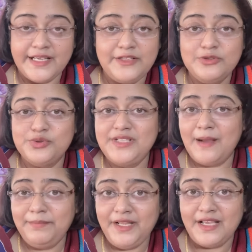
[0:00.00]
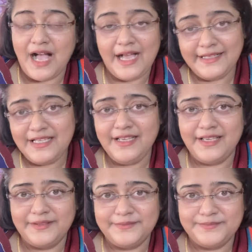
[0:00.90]
কিন্তু যদি আপনি আগে থেকে
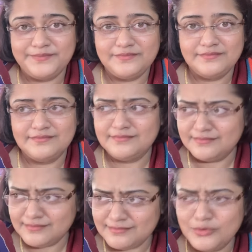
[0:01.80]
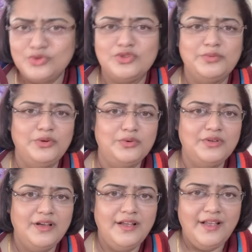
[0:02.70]
মন্ত্র বলুন
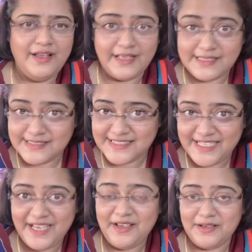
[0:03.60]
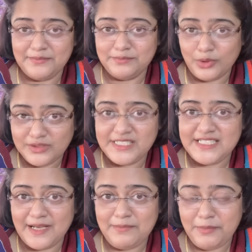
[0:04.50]
যে
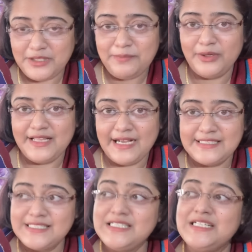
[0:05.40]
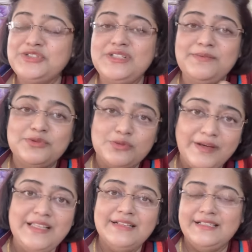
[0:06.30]
ভক্তিটা বিপদে পড়ে দেখাচ্ছেন সেটা যদি
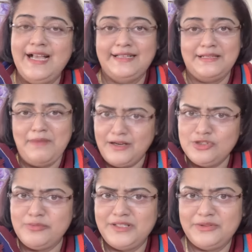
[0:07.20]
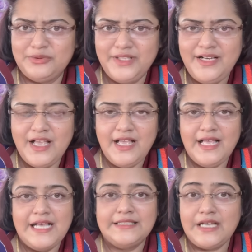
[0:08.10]
সময় থাকতে দেখাতেন ভালো সময়তে করতেন
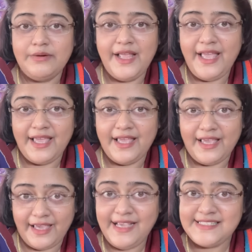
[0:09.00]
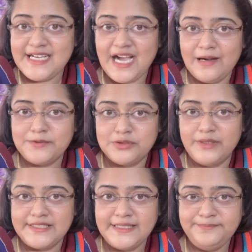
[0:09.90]
তাহলে এই যে খারাপ
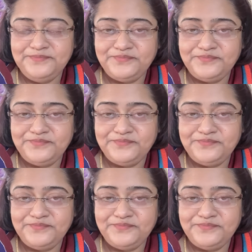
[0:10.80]
সময়টা